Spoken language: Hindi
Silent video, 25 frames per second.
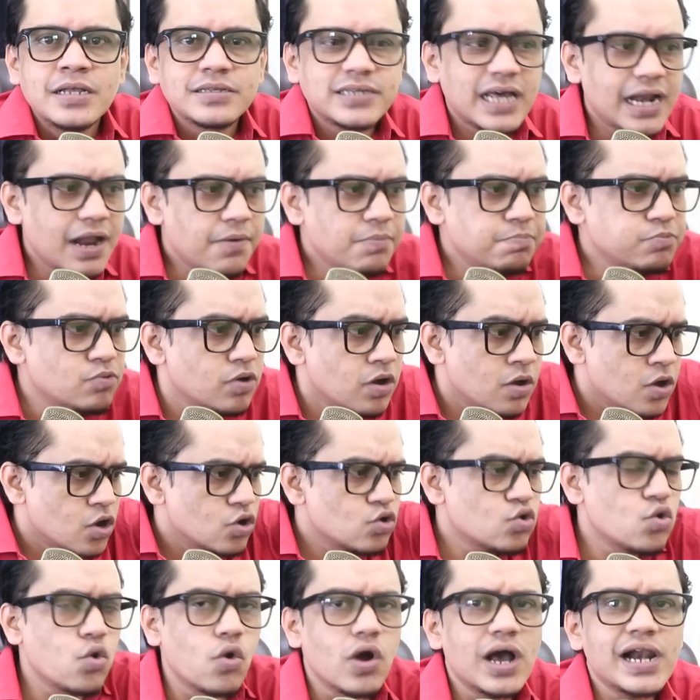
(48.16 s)
साला
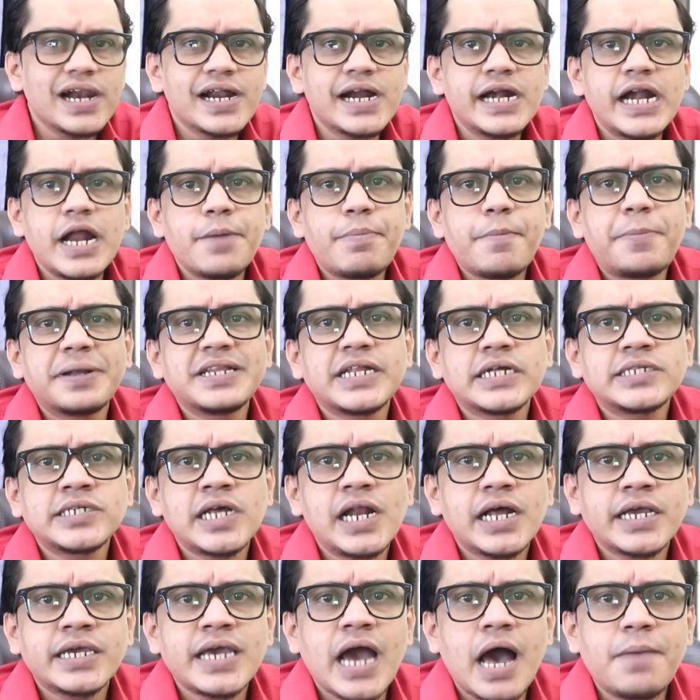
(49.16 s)
गूगल करने पे पता
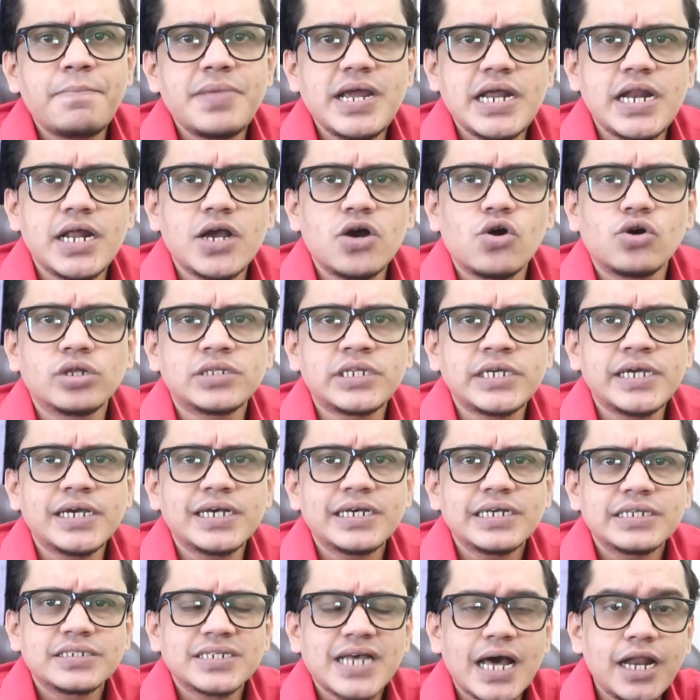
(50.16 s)
चला क्या मीनिंग होती
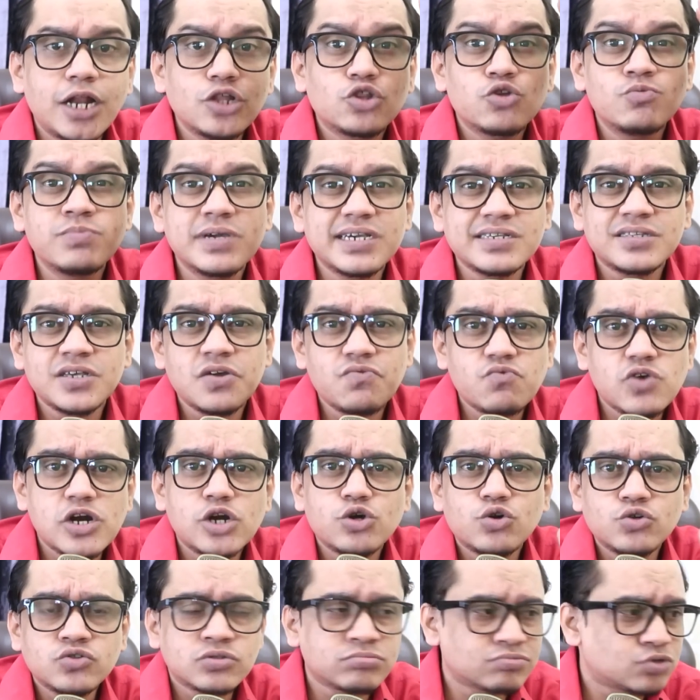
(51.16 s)
है साले तुम किसी
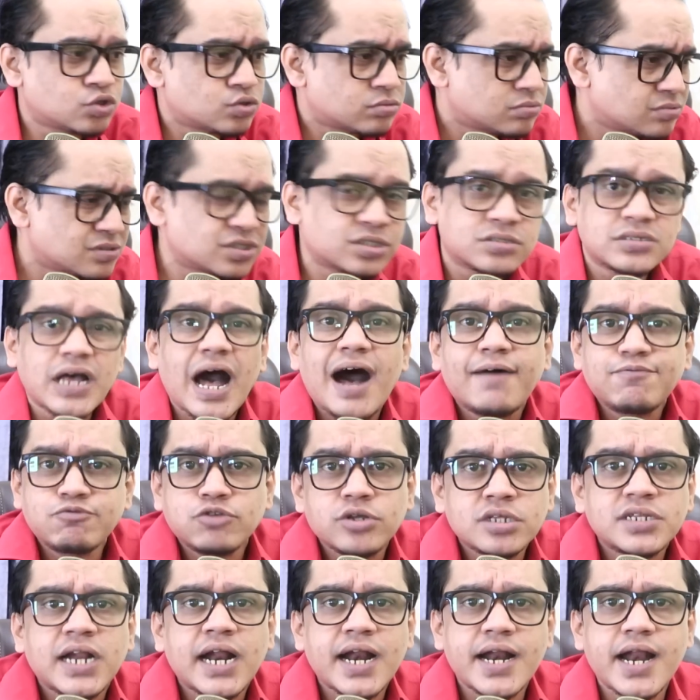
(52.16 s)
वर्ड को साफ
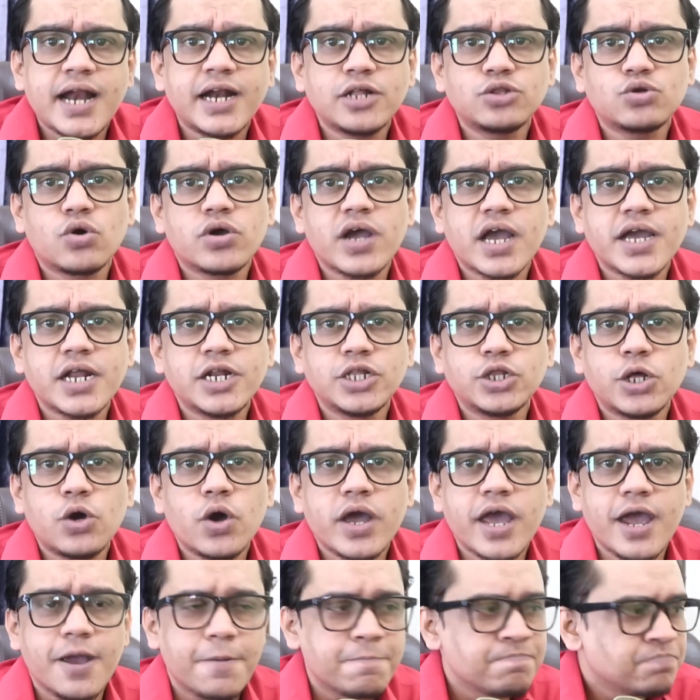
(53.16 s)
सुथरा रहने दोगे कि नहीं
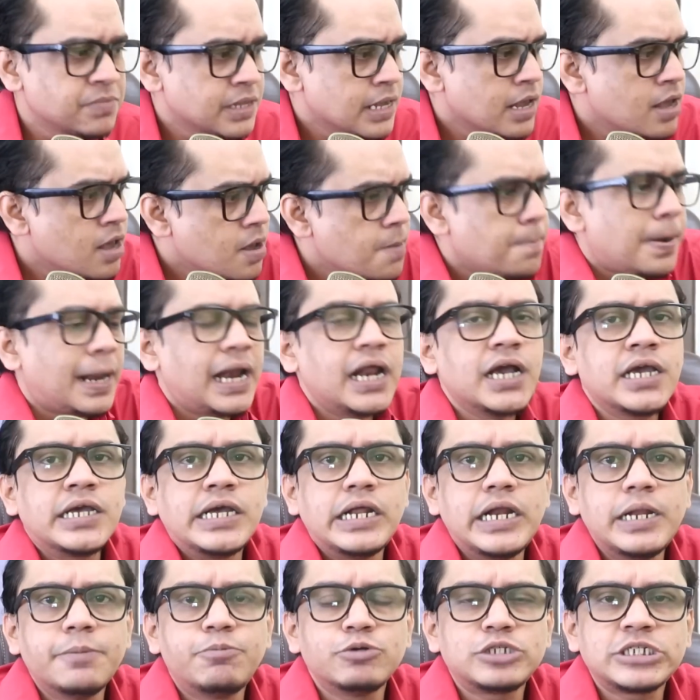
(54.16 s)
दोगे पहले
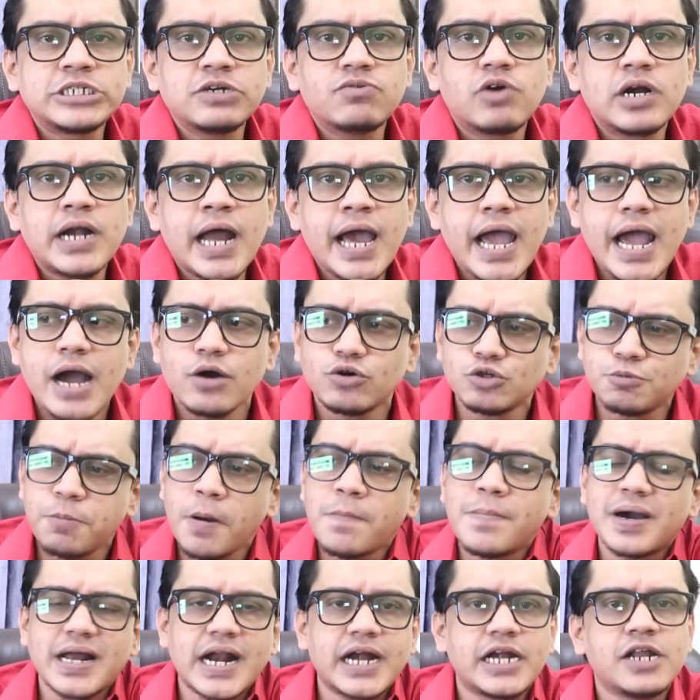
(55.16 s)
गीली पुच्ची वर्ड आया
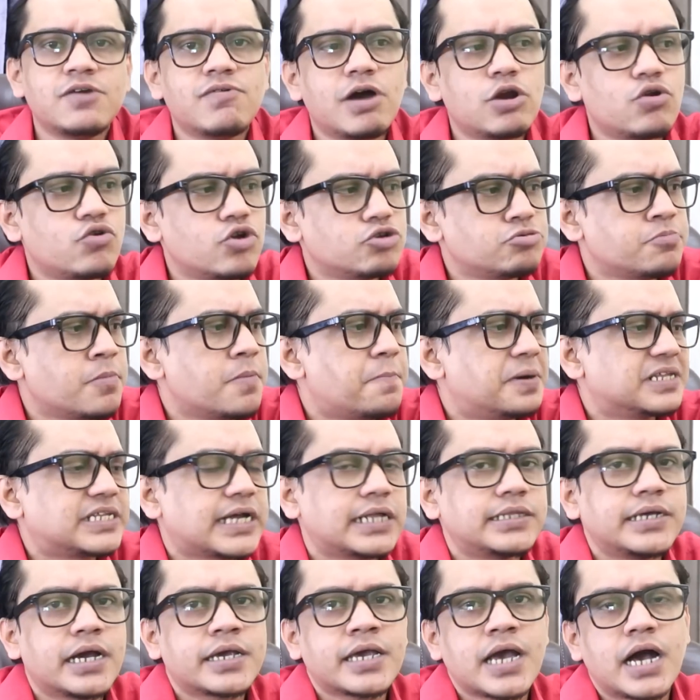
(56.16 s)
उसमें मराठी वालों ने उसमें
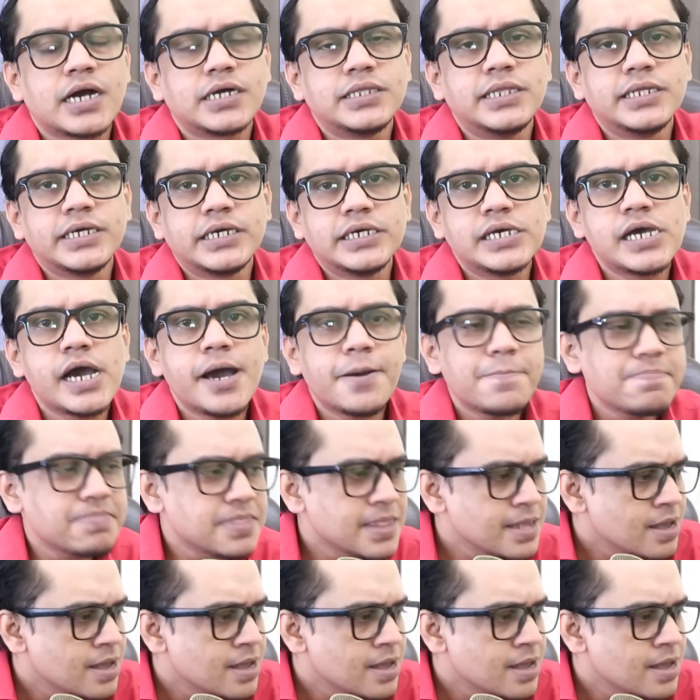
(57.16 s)
बता दिया क्या गंदगी है